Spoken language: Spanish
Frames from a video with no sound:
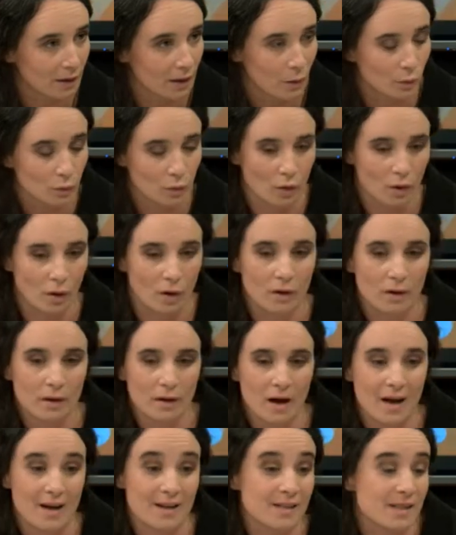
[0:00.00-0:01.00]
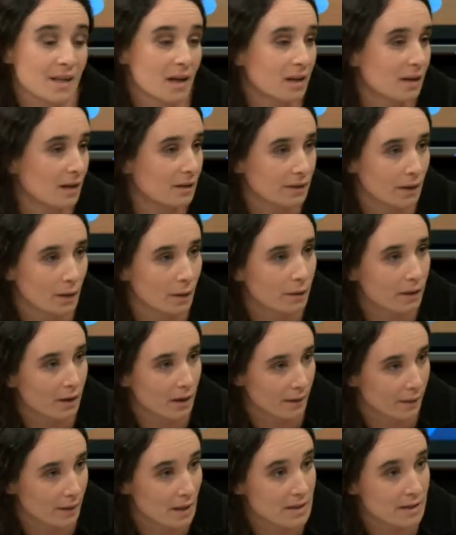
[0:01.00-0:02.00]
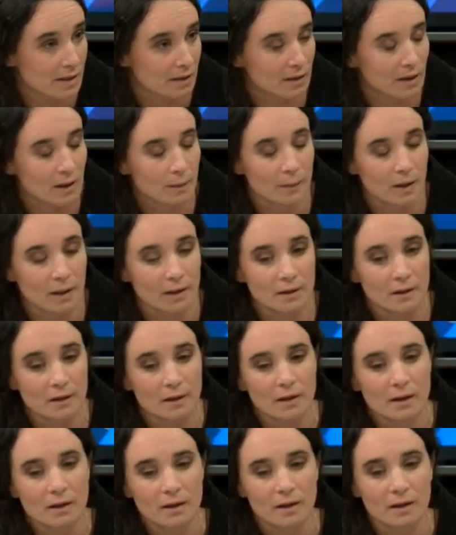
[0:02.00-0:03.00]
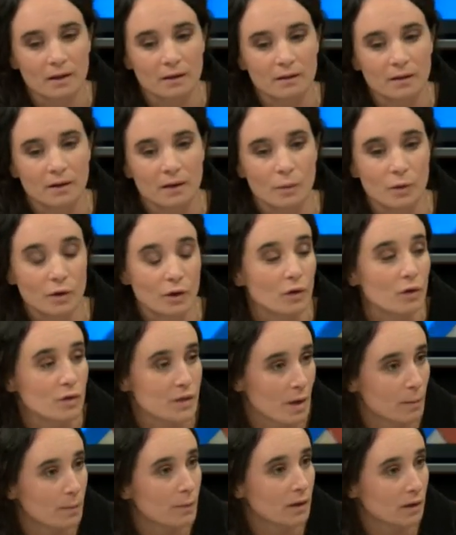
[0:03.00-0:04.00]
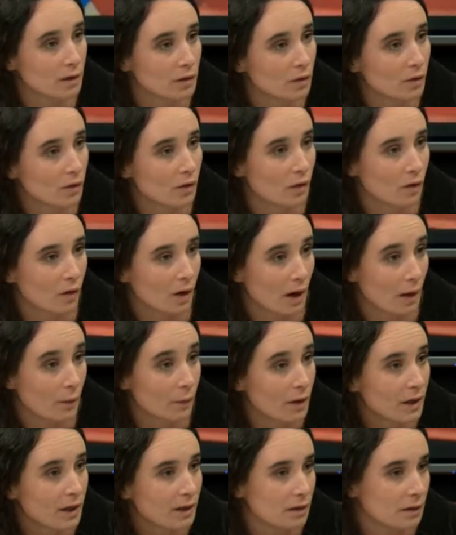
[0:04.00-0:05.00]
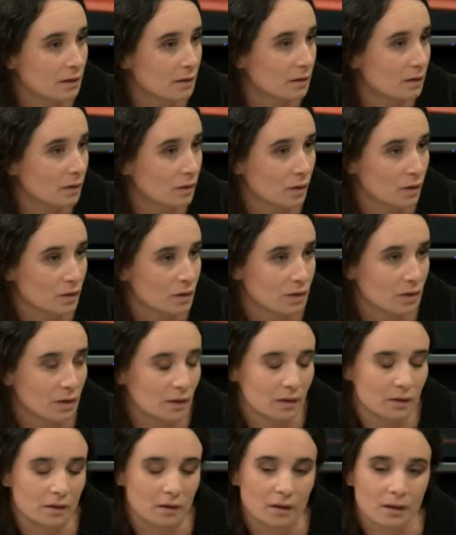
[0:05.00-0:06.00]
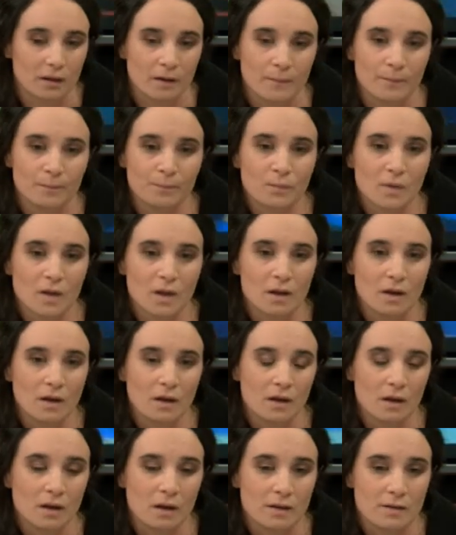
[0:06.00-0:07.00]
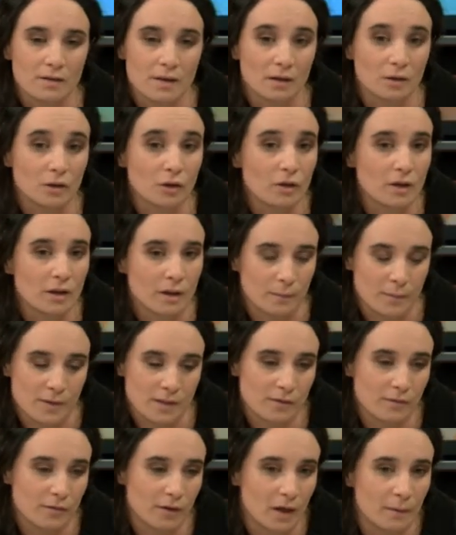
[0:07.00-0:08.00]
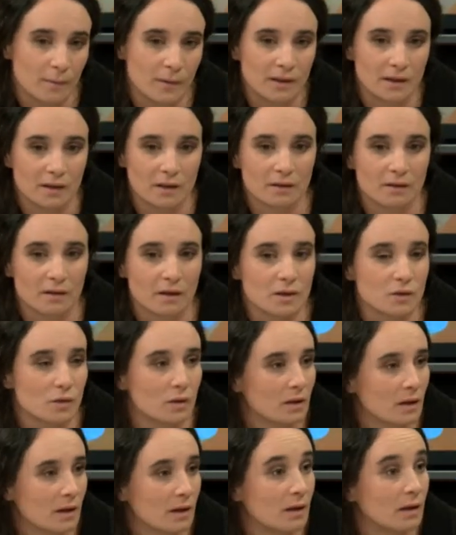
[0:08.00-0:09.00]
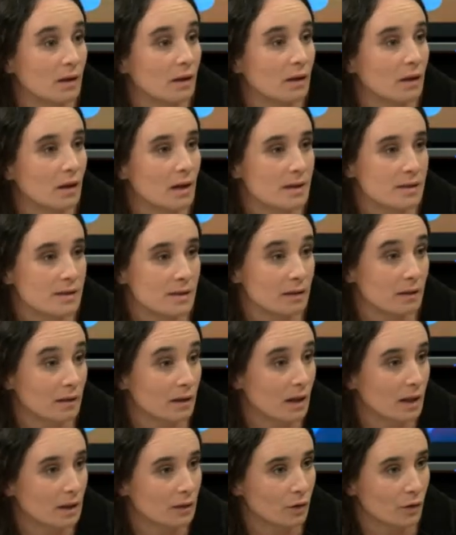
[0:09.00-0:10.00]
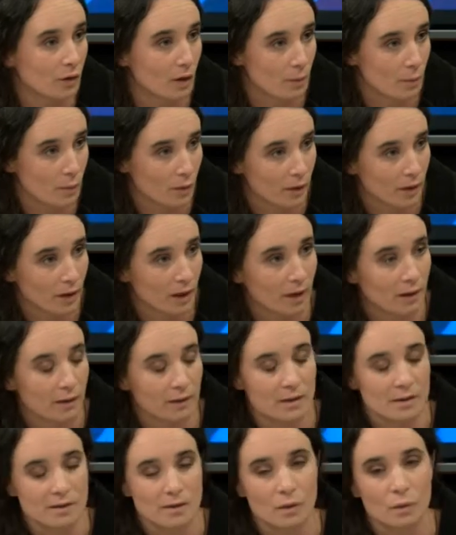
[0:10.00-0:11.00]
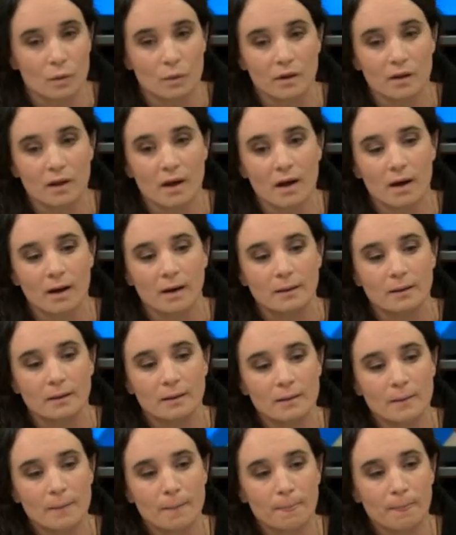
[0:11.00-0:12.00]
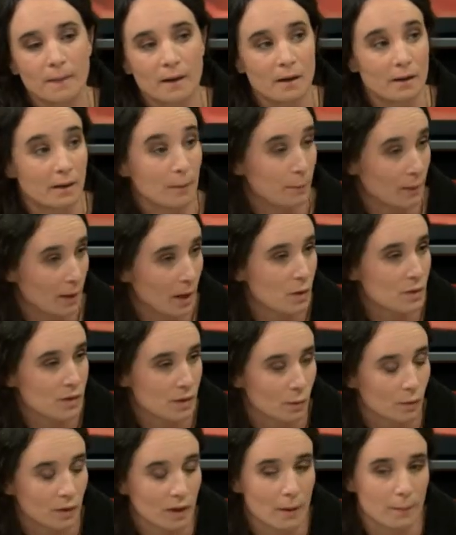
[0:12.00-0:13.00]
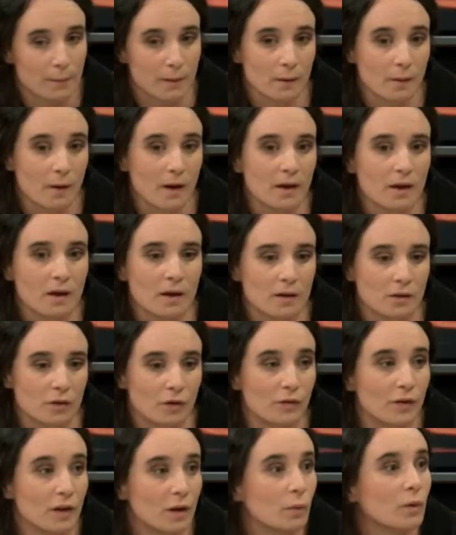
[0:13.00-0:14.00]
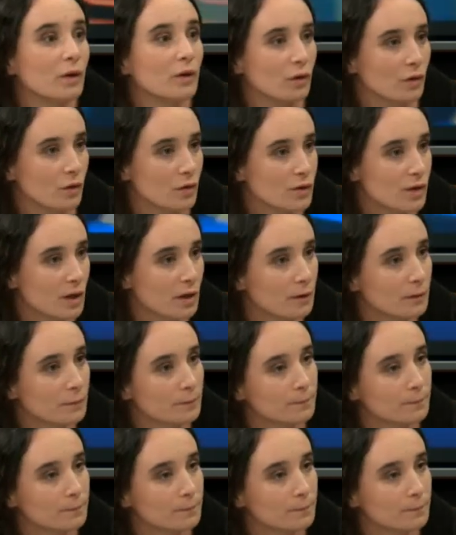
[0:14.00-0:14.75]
que uno accede a través del sistema, este, bueno, nos han venido a ver distintos... Este, eh, sectores, específicamente en este caso el, sindicato, digamos, de, seguridad de, empleados de seguridad privada, donde, bueno, No